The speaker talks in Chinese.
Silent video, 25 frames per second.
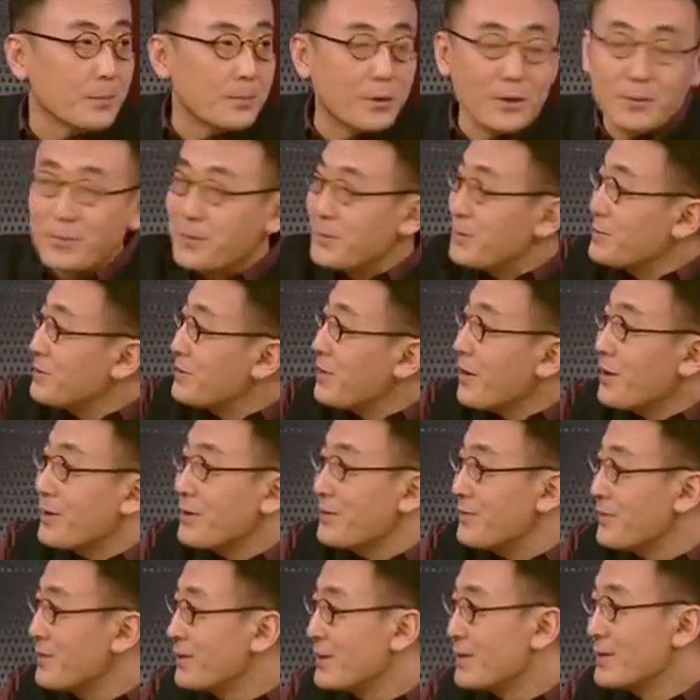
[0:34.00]
不不，当
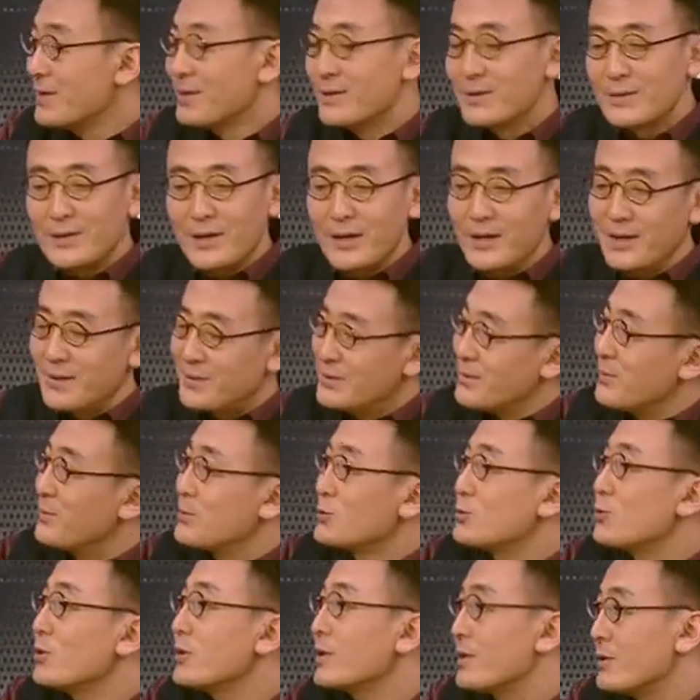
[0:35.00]
然，哎，怎么
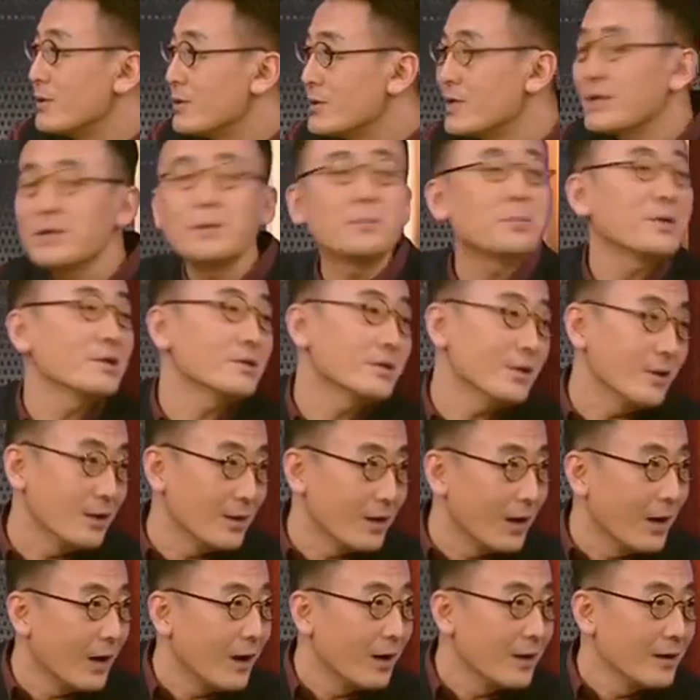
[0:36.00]
说呢？人人平等
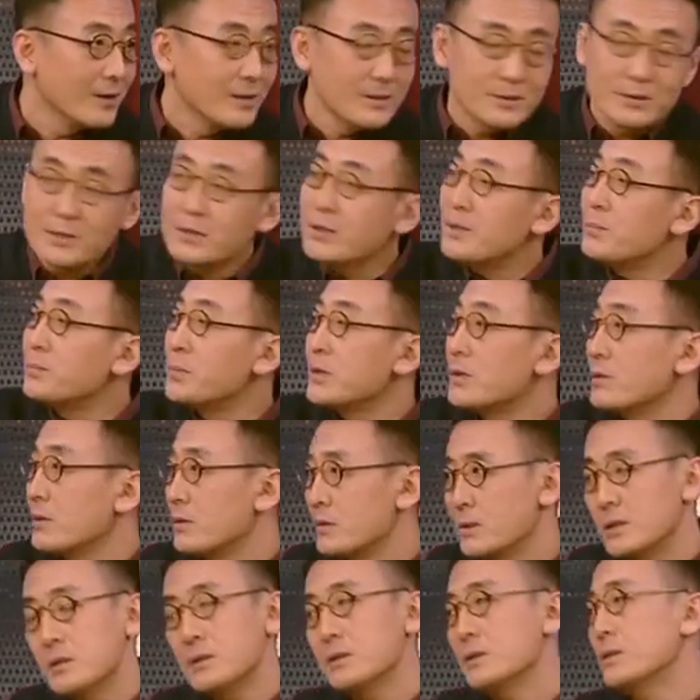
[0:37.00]
啊，人人平，
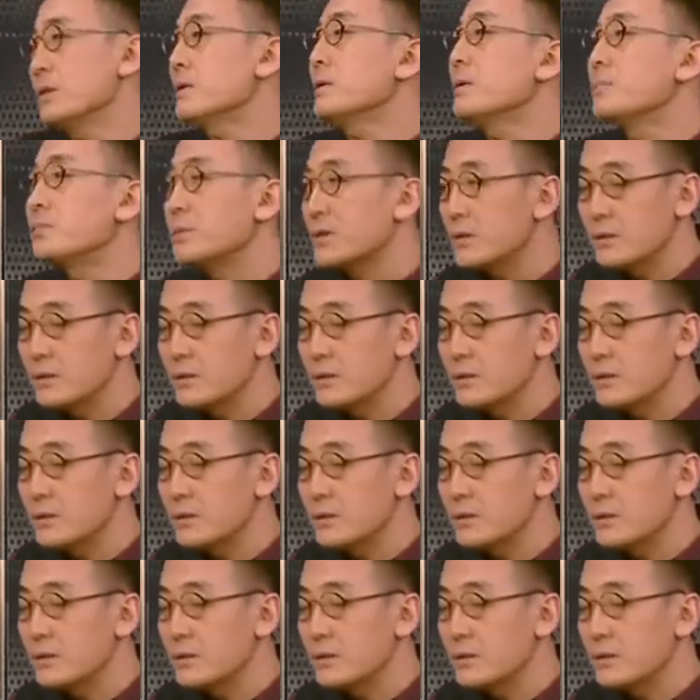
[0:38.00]
等，人人平，